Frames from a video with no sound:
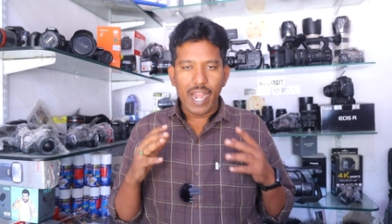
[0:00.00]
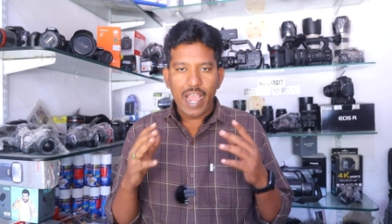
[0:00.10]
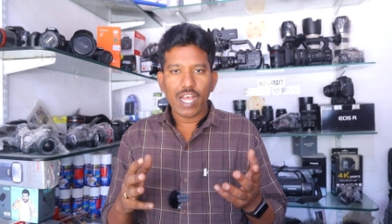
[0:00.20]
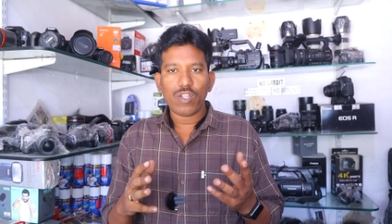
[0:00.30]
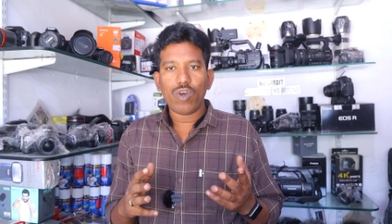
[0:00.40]

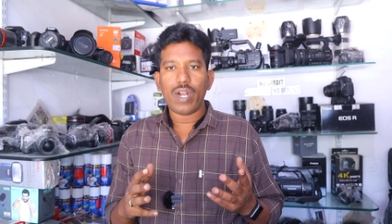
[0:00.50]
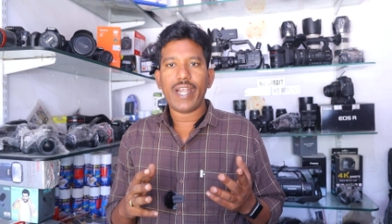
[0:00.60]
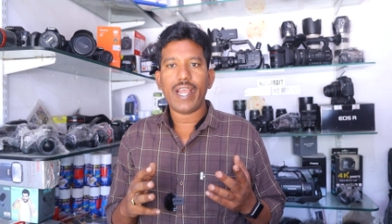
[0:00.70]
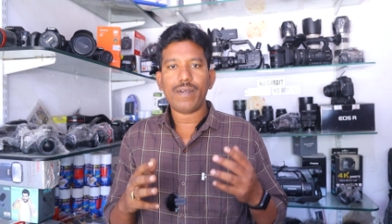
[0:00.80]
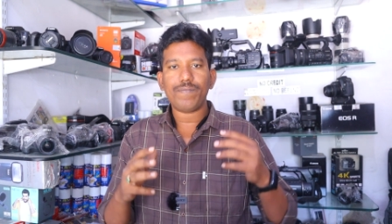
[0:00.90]
లేదు
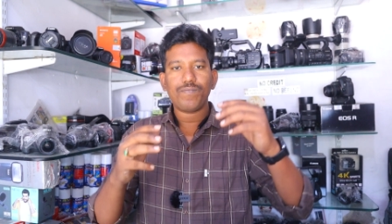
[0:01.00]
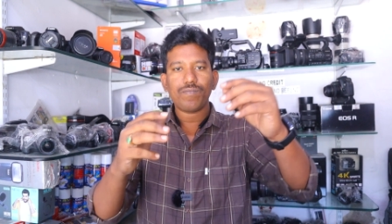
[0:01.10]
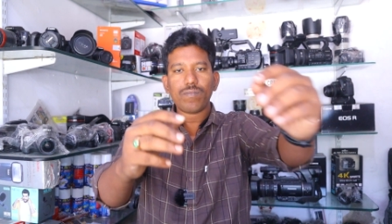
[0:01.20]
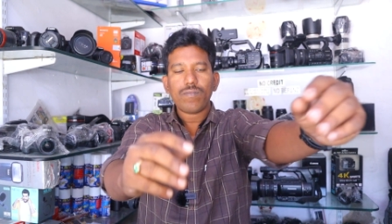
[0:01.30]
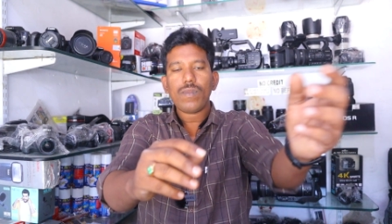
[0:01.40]
అంటే
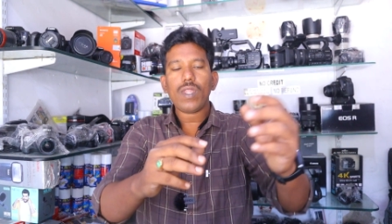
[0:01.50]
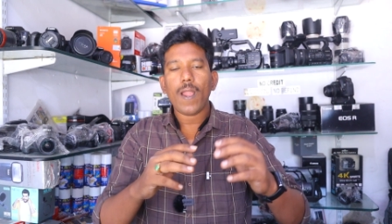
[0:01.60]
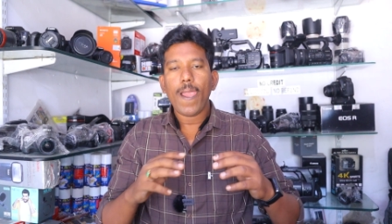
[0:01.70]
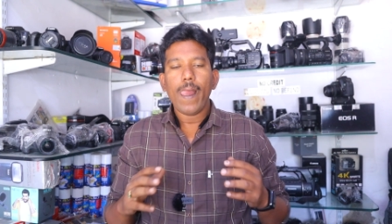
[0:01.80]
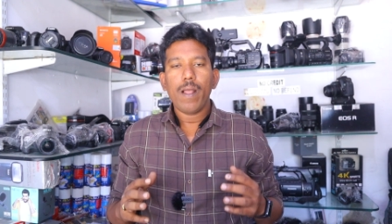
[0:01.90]

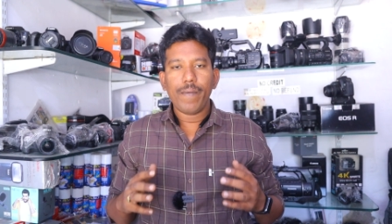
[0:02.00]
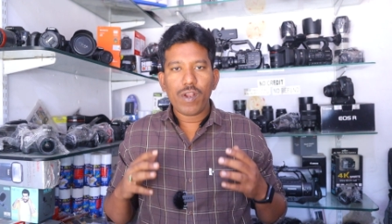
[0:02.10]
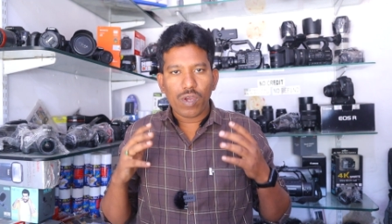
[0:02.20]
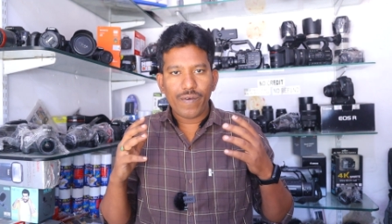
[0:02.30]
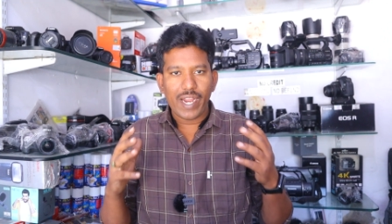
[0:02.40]

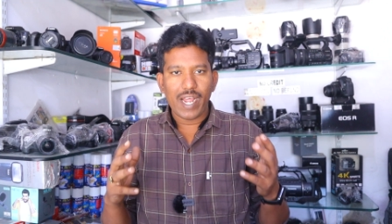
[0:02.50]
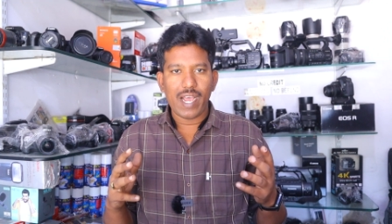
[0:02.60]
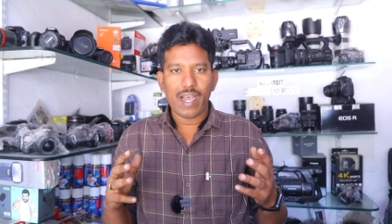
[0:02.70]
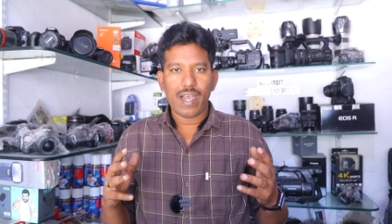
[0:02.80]
మీరు ఒకవేళ